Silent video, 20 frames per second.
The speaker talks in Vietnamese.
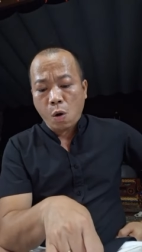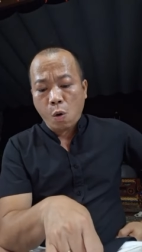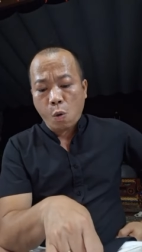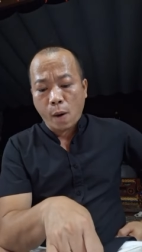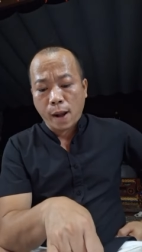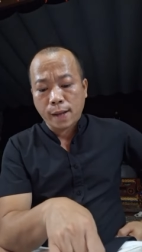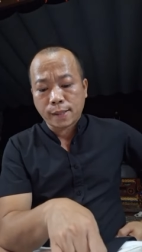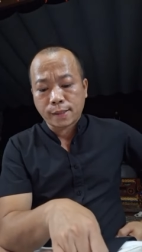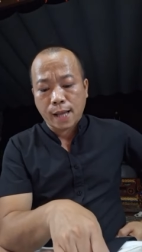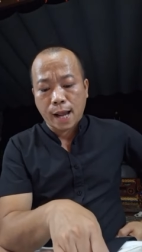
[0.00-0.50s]

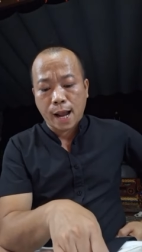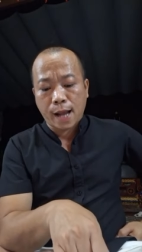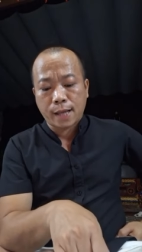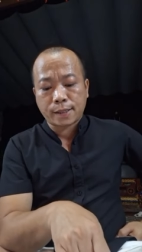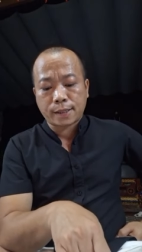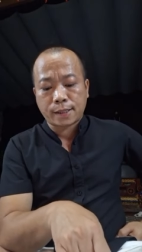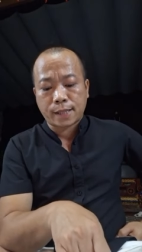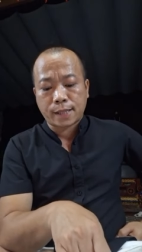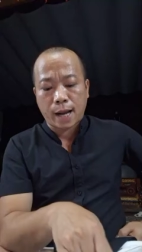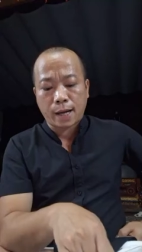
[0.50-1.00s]
oan gia
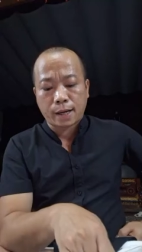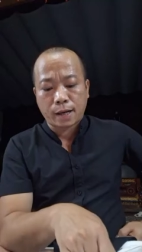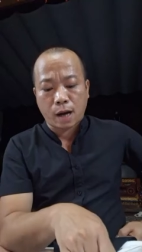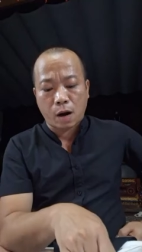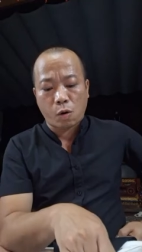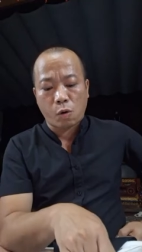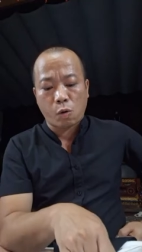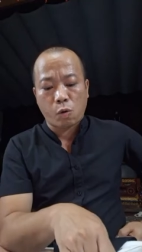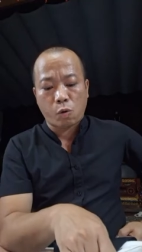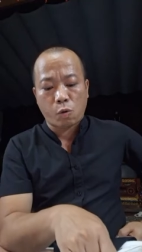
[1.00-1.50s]
trái
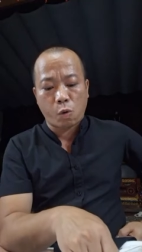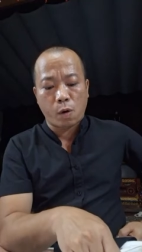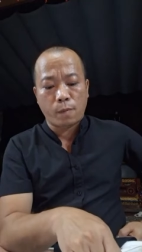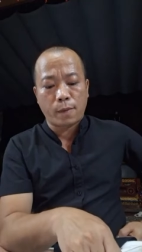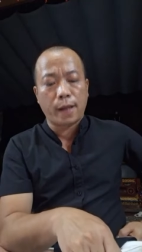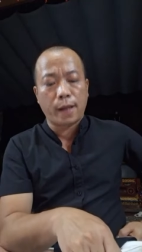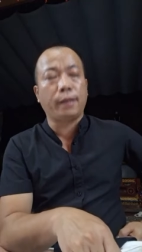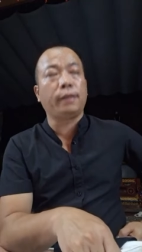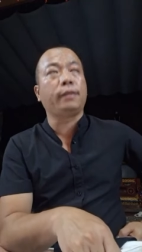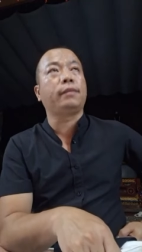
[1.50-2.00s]
cầu của
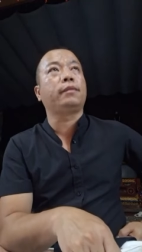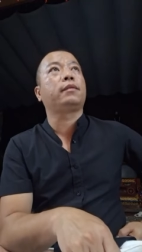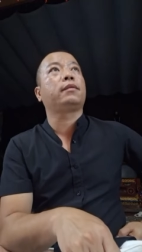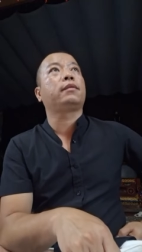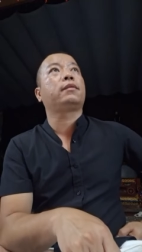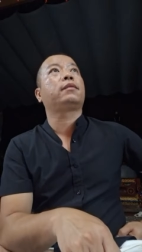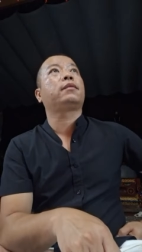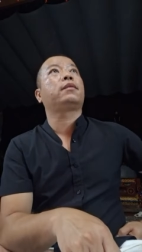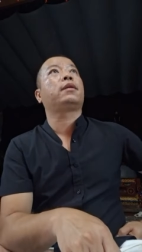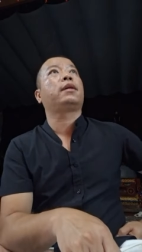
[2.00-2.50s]
mình
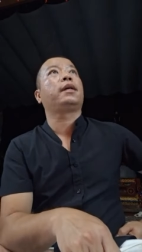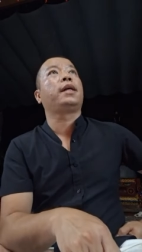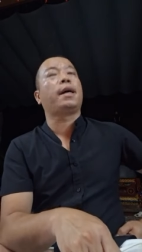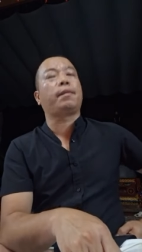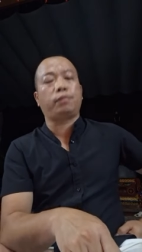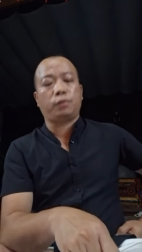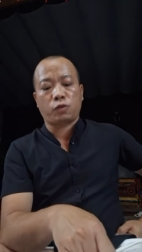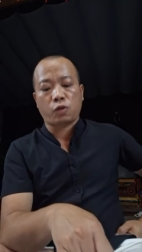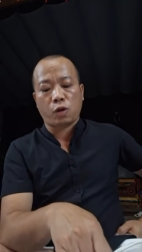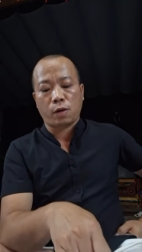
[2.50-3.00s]

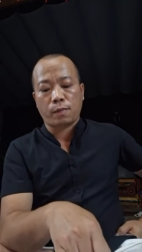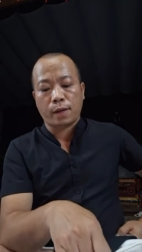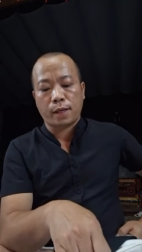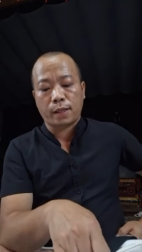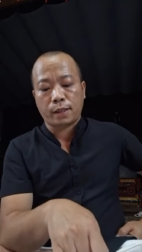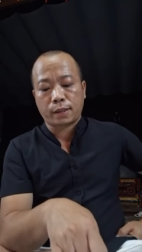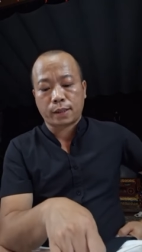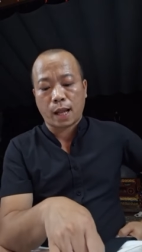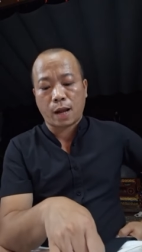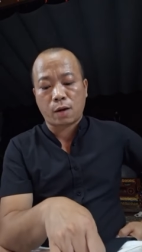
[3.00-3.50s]
nghiệp do
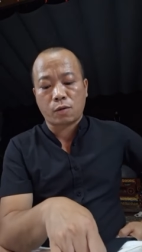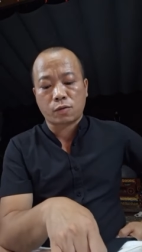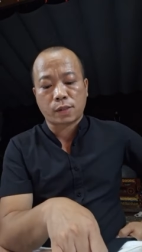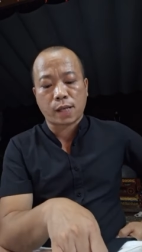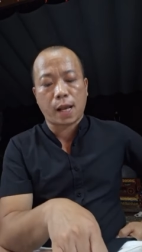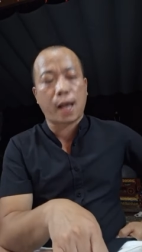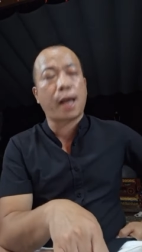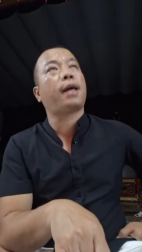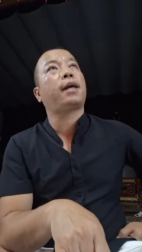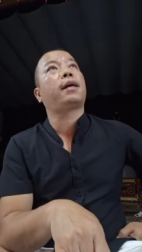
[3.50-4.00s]
mình tạo
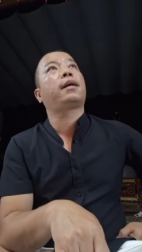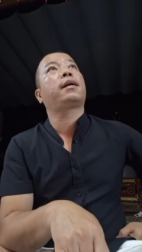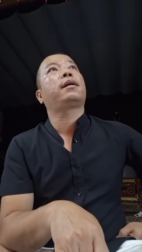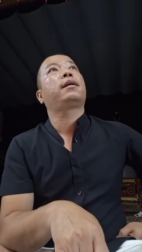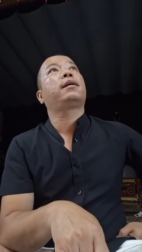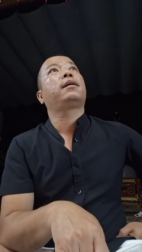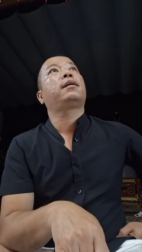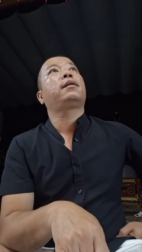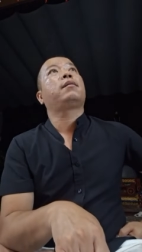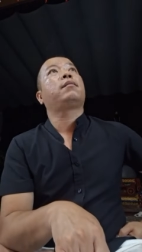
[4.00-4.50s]
ra
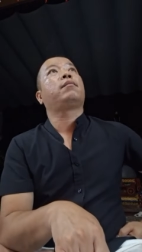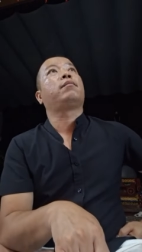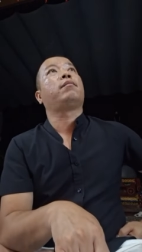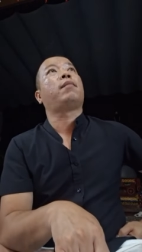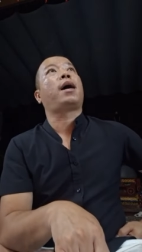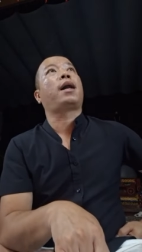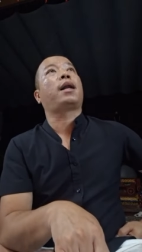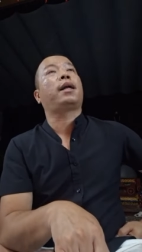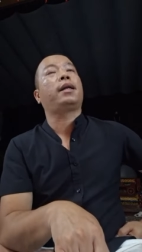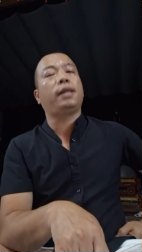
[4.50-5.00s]

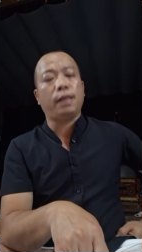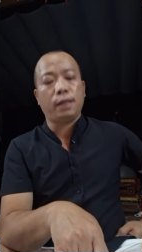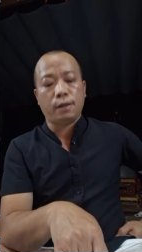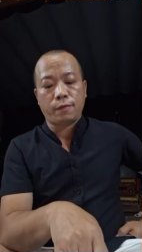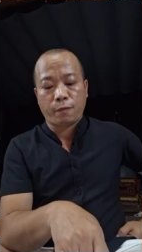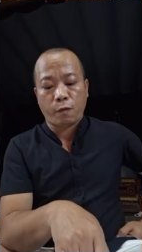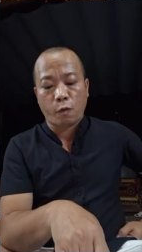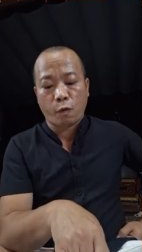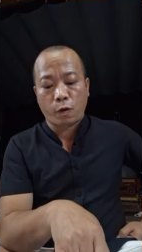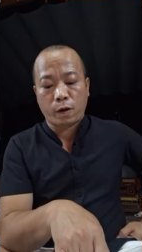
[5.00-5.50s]
mà lại
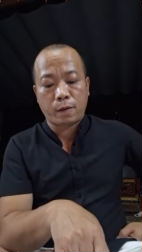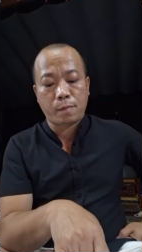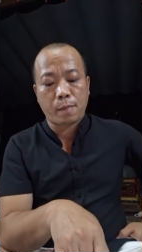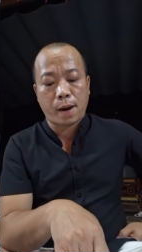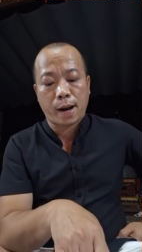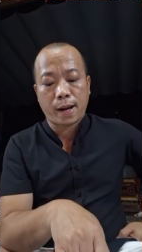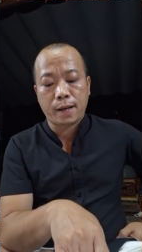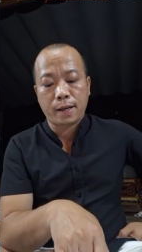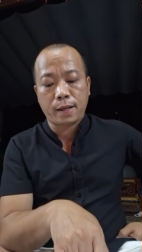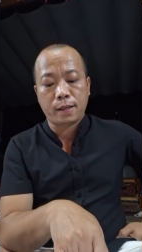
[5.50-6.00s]
đi phủi
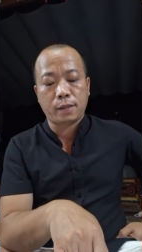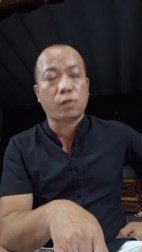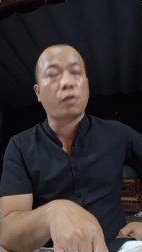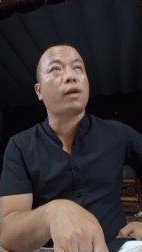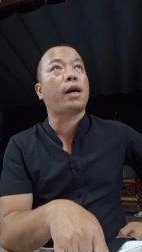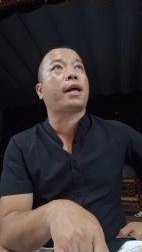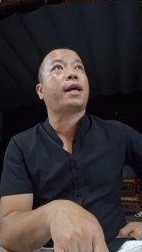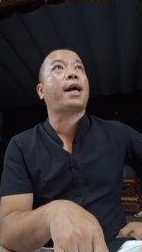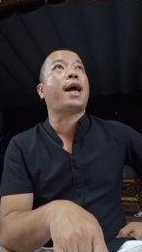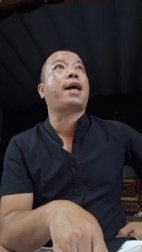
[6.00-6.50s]
bay do
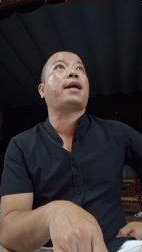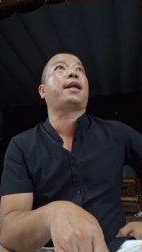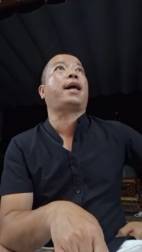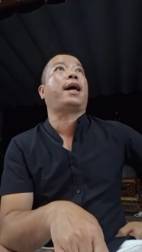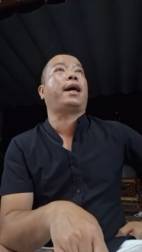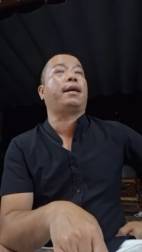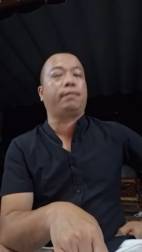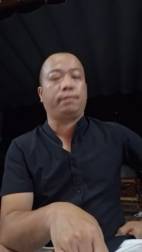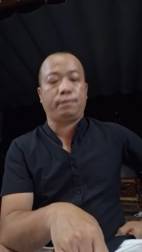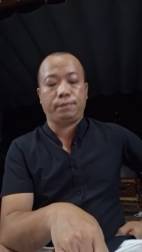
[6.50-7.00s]
người khác
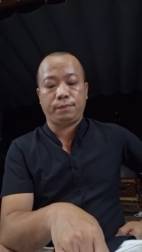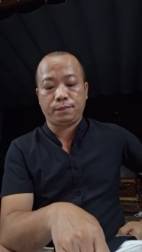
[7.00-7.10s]
làm